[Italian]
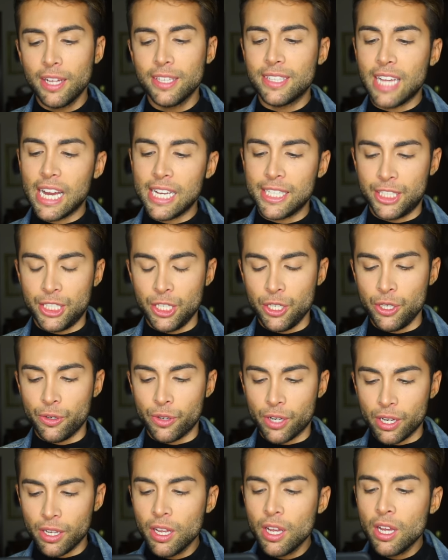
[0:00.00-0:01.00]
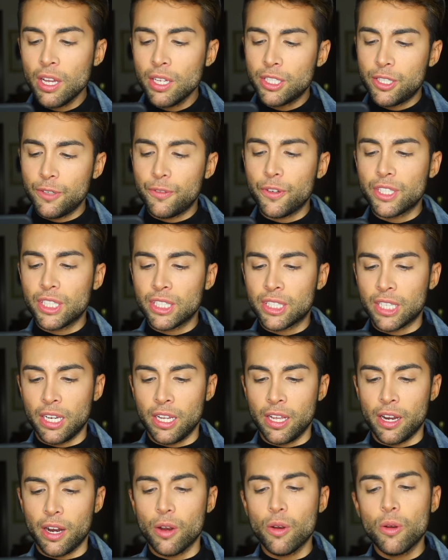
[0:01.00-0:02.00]
Dai signore, ci faccia
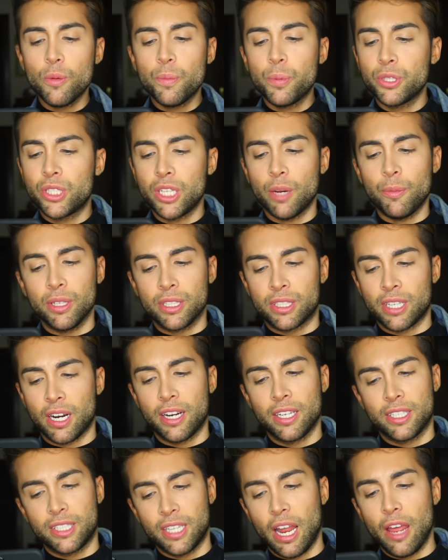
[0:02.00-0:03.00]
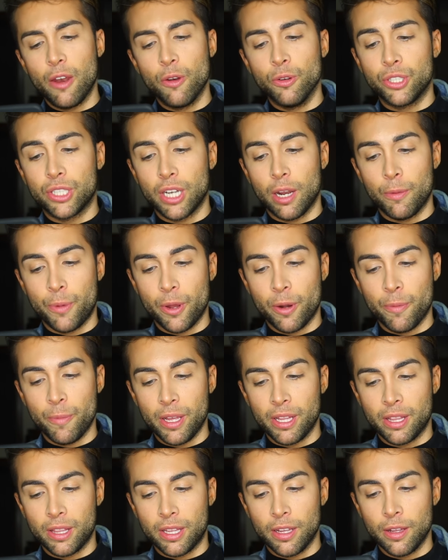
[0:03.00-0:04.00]
salire, non possiamo entrare se lei non ce la
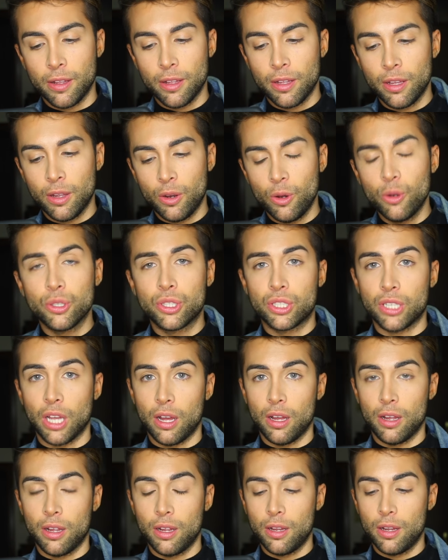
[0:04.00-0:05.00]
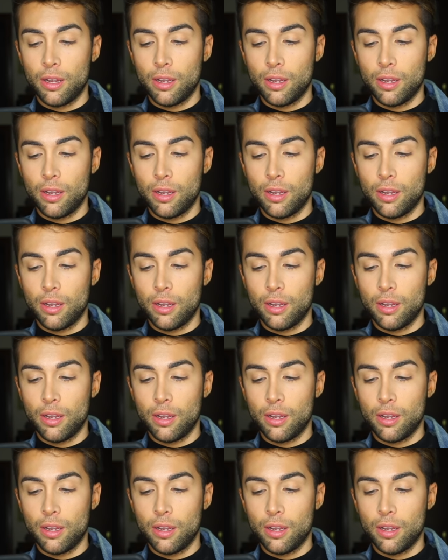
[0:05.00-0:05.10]
permette. Lo sa.